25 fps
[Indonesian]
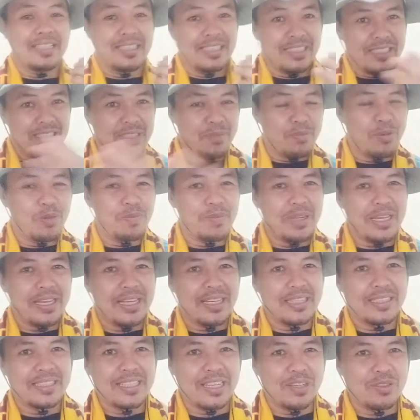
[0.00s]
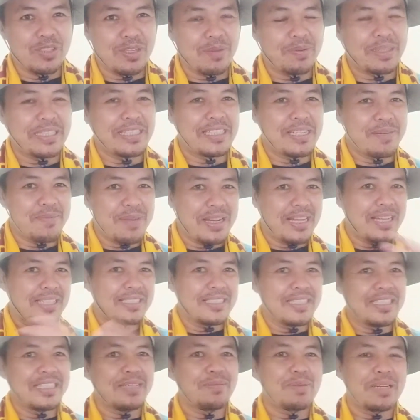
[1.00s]
sebelumnya saya ucapkan terima
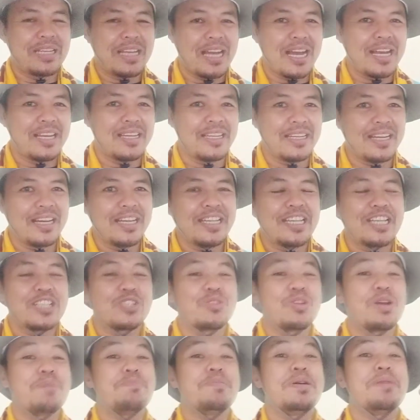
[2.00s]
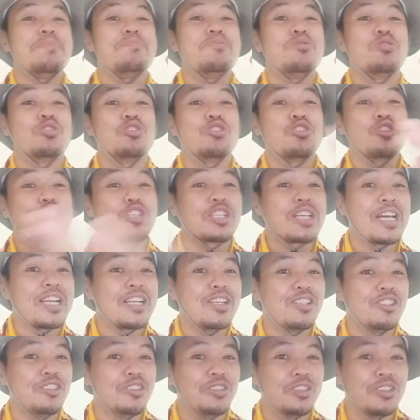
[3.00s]
kasih kepada Anda yang sudah memutuskan
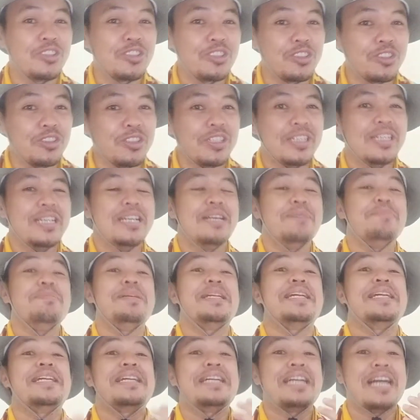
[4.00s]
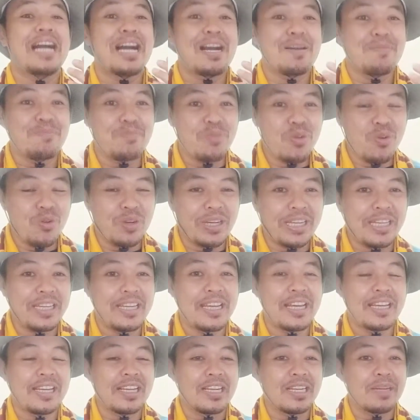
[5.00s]
untuk bergabung. Ini
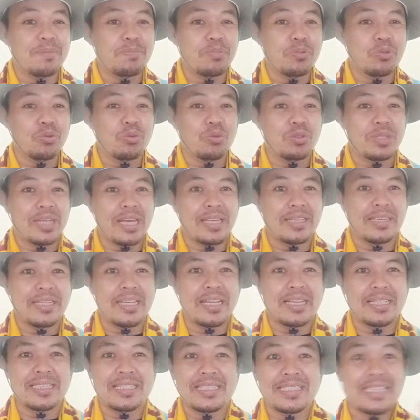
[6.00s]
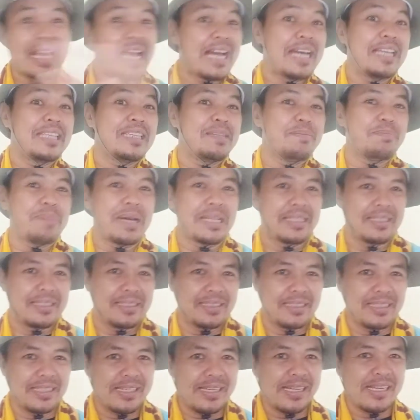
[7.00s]
adalah keputusan yang sangat tepat
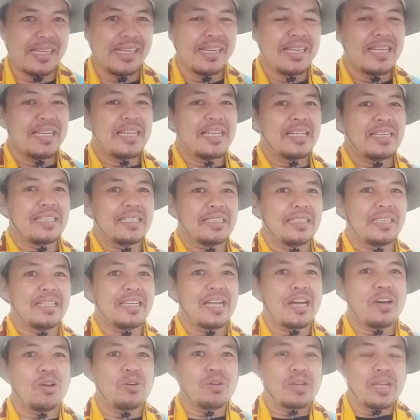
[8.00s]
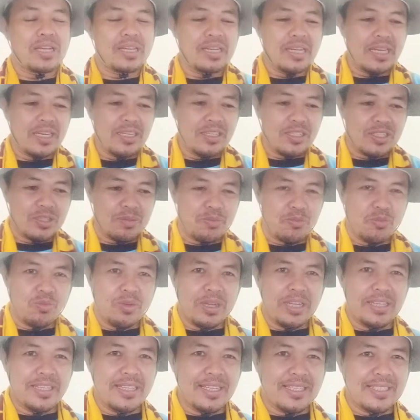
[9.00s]
ya. Ketika orang lain
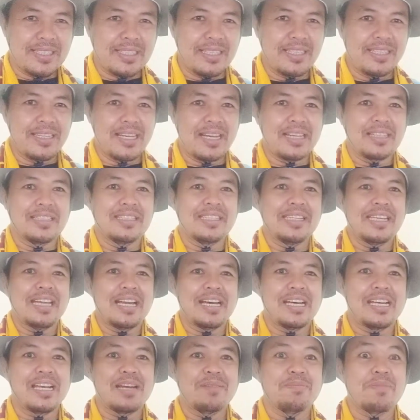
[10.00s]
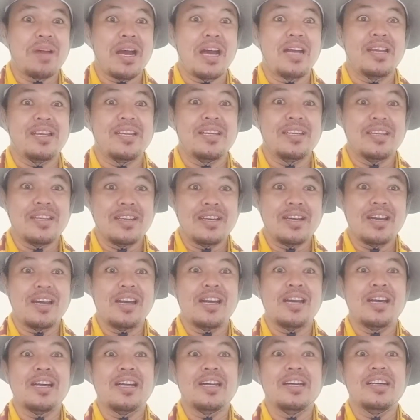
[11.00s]
semuanya sedang tiarap,
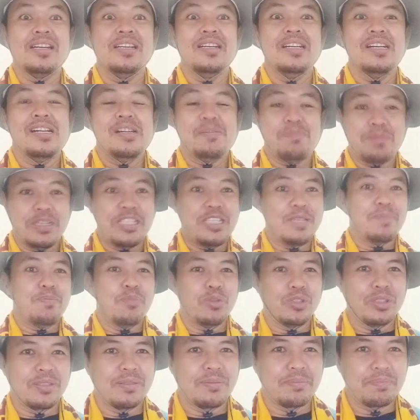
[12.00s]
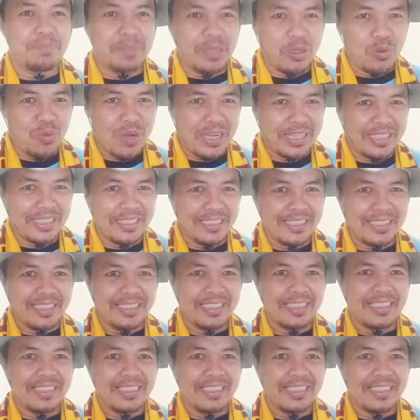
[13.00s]
Anda menjemput peluang ini.